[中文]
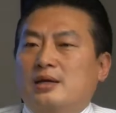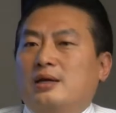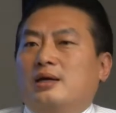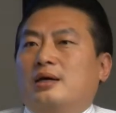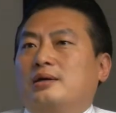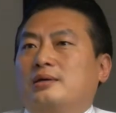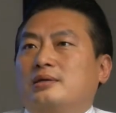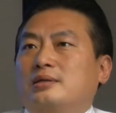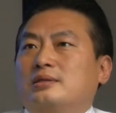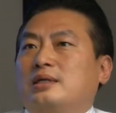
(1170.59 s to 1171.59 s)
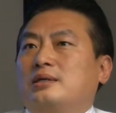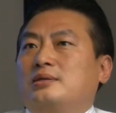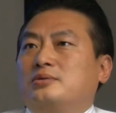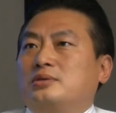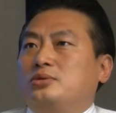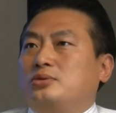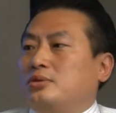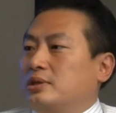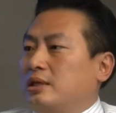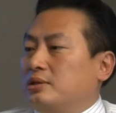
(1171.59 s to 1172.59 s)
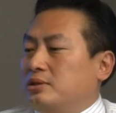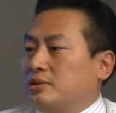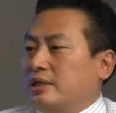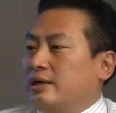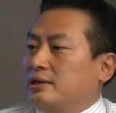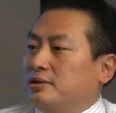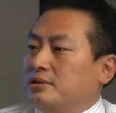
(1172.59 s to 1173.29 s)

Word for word: 哈。啊，像我去中国大陆的时候，